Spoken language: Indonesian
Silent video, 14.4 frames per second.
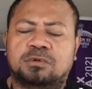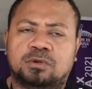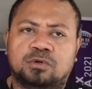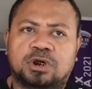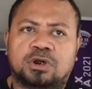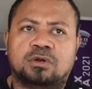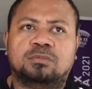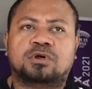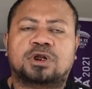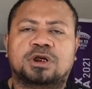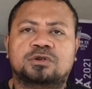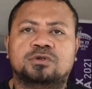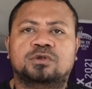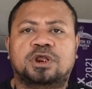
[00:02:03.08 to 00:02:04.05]
bertukar nomor
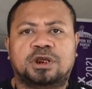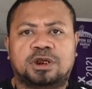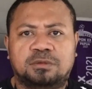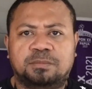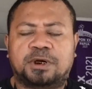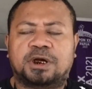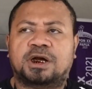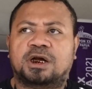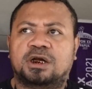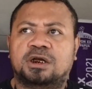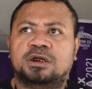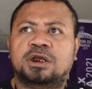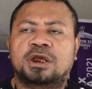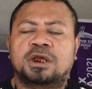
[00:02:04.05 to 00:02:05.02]
langsung dengan Pak
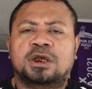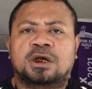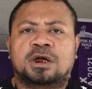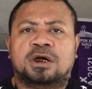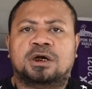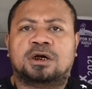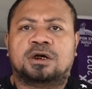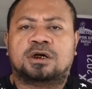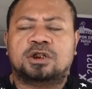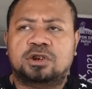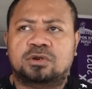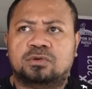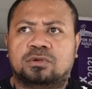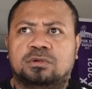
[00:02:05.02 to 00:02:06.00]
uh,
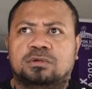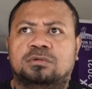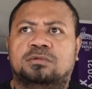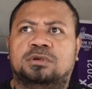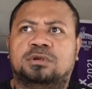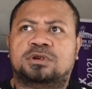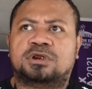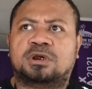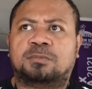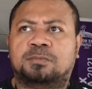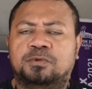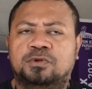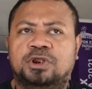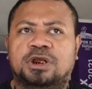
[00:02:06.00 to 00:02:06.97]
Dirut
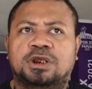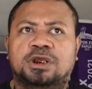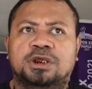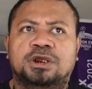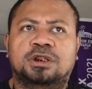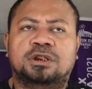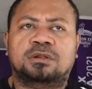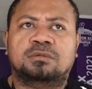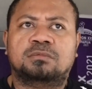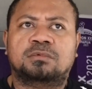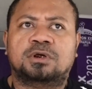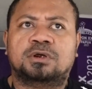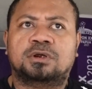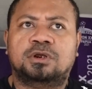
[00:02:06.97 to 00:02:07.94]
siapapun yang ingin
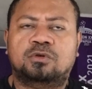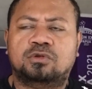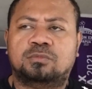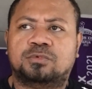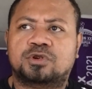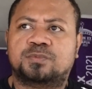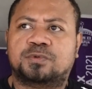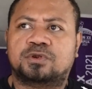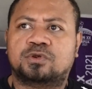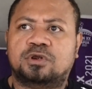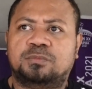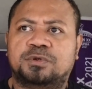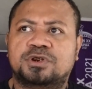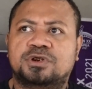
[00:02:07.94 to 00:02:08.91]
uh, ikut mensponsori
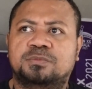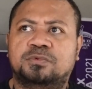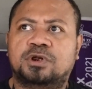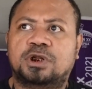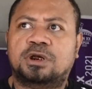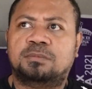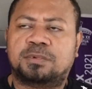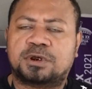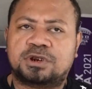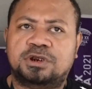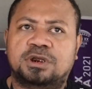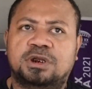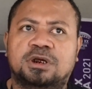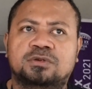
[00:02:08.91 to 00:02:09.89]
Persipura,
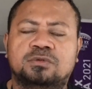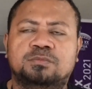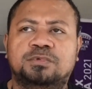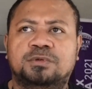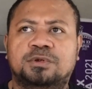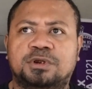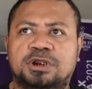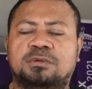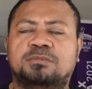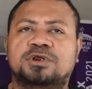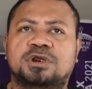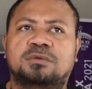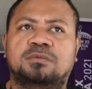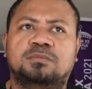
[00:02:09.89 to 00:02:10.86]
pastinya langsung kita
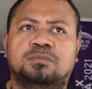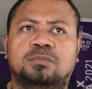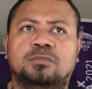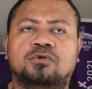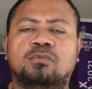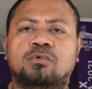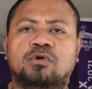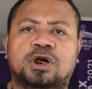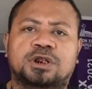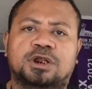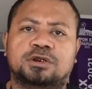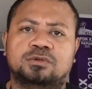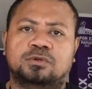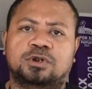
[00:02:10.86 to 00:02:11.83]
bisa menghubungkan
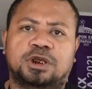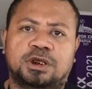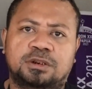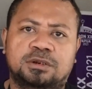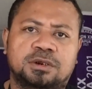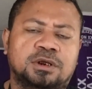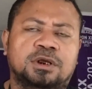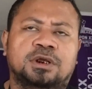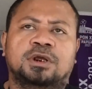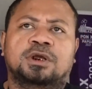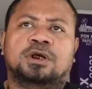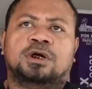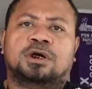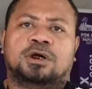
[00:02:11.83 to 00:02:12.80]
langsung dengan
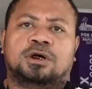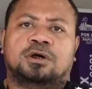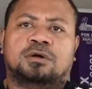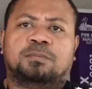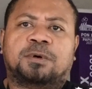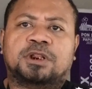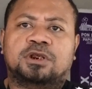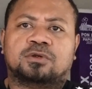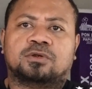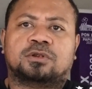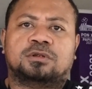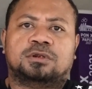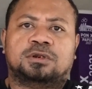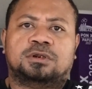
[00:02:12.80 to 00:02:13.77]
uh, eh, Pak Jiro.
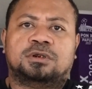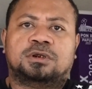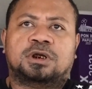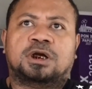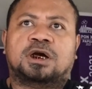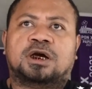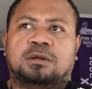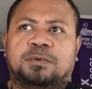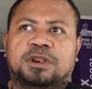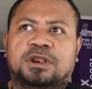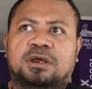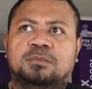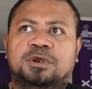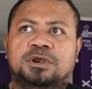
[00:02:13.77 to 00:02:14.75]
Nah, harapan
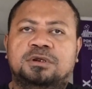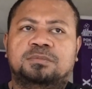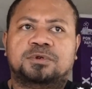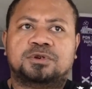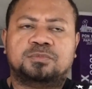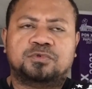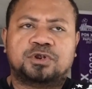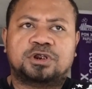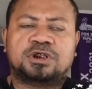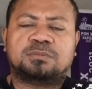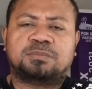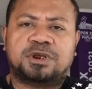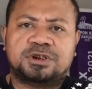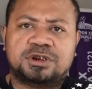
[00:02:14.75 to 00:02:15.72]
kami Persipura
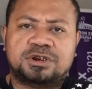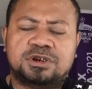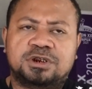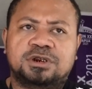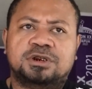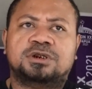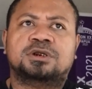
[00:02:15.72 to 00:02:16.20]
tetap eksis di